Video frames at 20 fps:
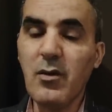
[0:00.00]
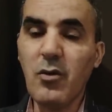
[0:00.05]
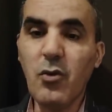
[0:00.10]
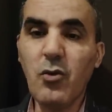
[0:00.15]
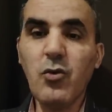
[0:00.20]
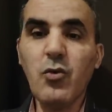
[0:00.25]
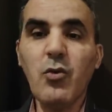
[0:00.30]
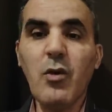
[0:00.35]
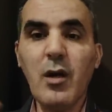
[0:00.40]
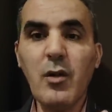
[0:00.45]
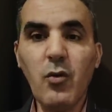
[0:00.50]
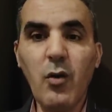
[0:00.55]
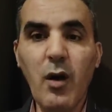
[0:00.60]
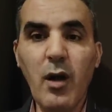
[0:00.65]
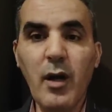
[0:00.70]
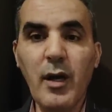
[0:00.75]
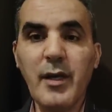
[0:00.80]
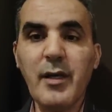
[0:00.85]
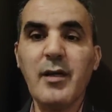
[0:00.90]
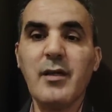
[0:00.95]

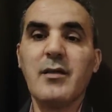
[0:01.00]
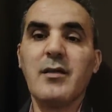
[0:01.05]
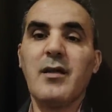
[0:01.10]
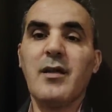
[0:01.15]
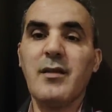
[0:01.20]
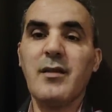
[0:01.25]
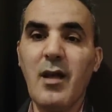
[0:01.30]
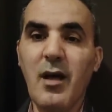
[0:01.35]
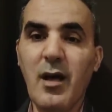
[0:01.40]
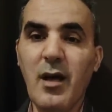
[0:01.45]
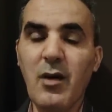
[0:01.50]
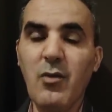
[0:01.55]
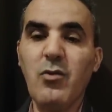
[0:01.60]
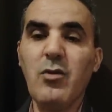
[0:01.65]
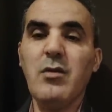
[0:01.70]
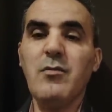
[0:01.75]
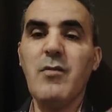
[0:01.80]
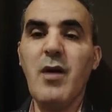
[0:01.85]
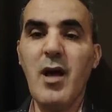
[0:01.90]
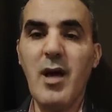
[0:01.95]
عنوانها هي الرداءة
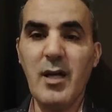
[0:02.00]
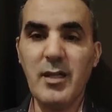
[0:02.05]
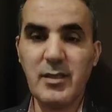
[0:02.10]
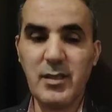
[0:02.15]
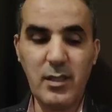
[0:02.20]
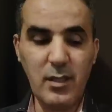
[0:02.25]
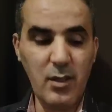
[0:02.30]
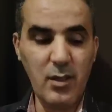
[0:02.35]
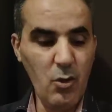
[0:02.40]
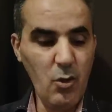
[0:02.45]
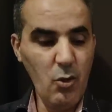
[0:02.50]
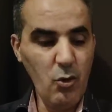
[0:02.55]
والمهازل